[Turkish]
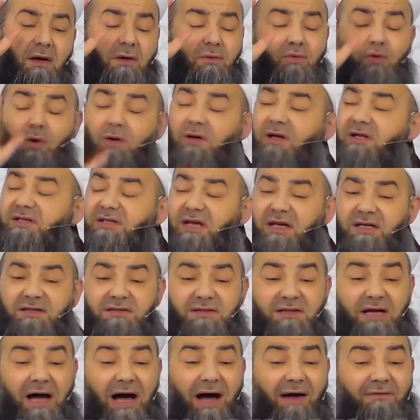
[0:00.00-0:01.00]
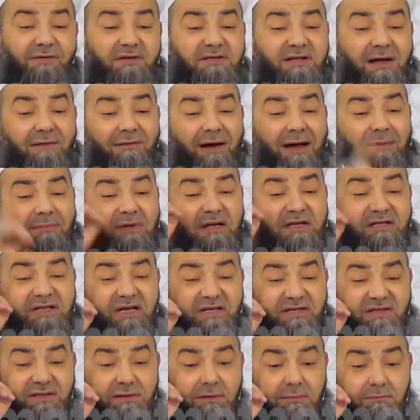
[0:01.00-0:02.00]
Döneceğiz, taviz de
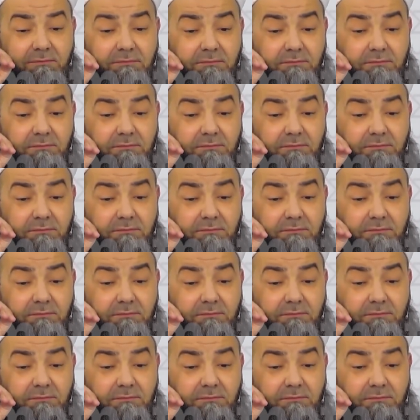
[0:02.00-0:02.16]
vermeyeceğiz.